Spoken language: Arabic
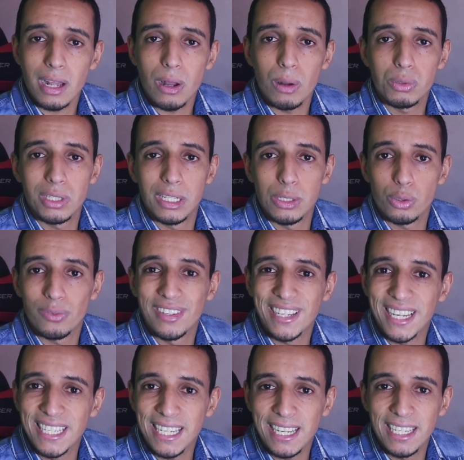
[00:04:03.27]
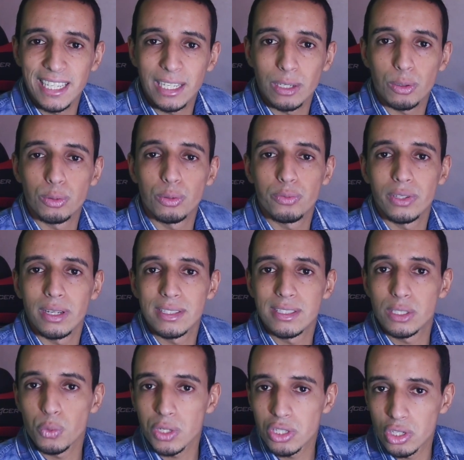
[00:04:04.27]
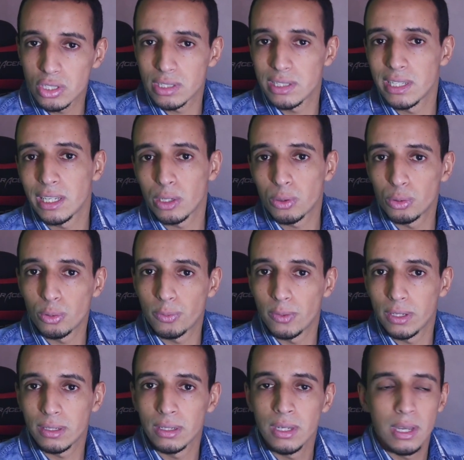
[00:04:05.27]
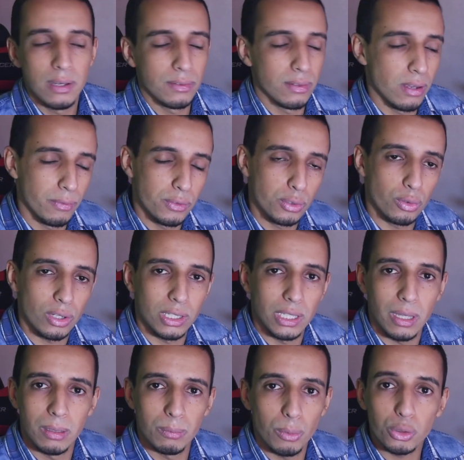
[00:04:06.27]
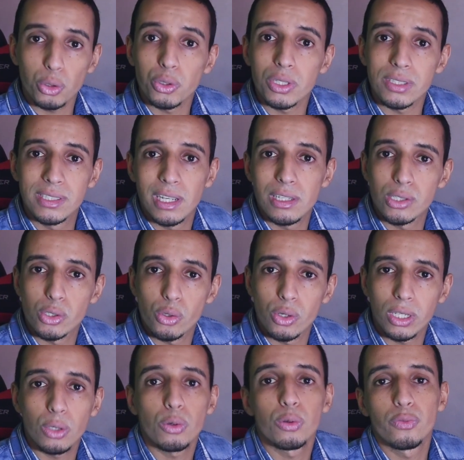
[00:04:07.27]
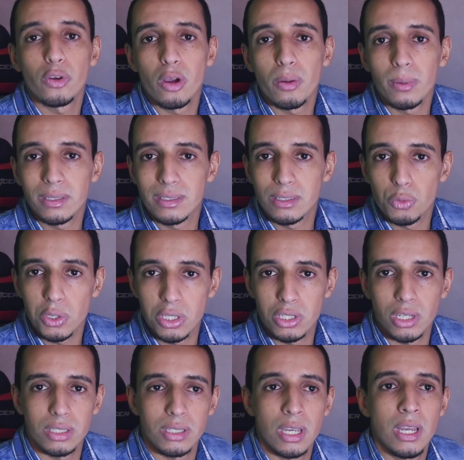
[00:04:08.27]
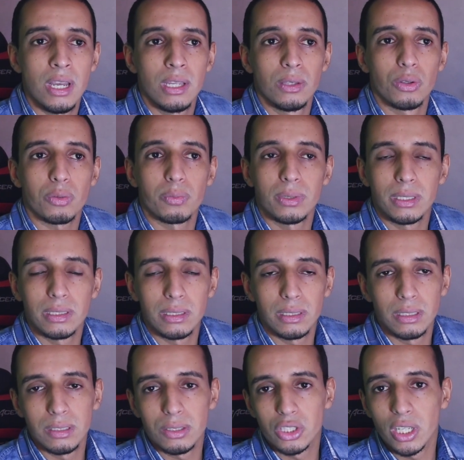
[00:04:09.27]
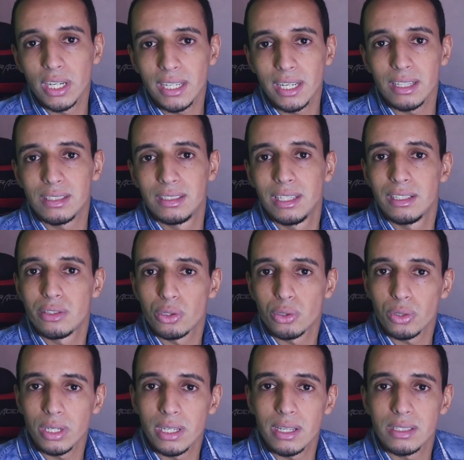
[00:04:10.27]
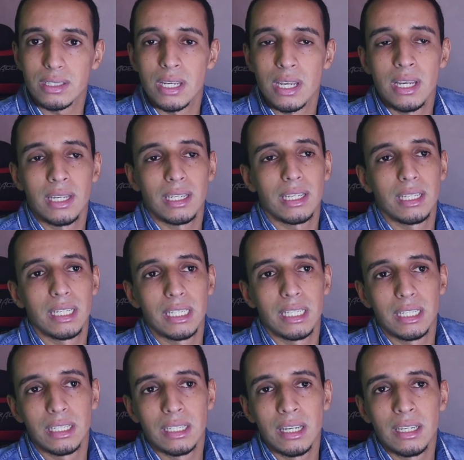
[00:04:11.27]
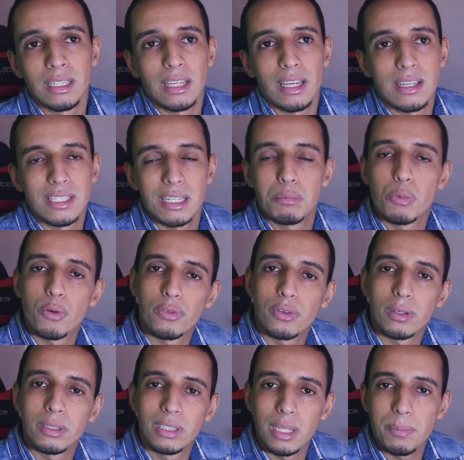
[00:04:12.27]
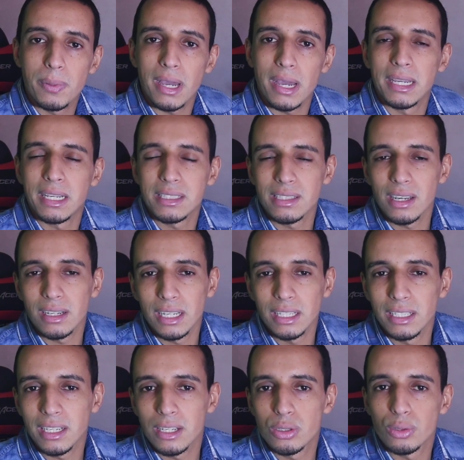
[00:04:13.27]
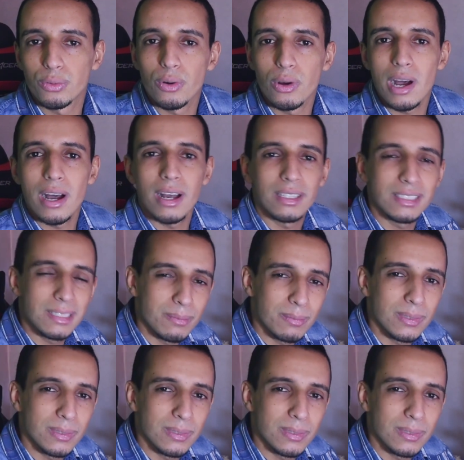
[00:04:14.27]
او ثاني شوف الكليك اللي كيكونوا فيها السويتشز اللي كيكونوا في السوري البوطونيس ديال السوري كيكونوا فيها بعض السويتشات دونك بعض الشركات ديال السوريات كيهتموا في الدي بي اي كثار يعني كيشوفوا اه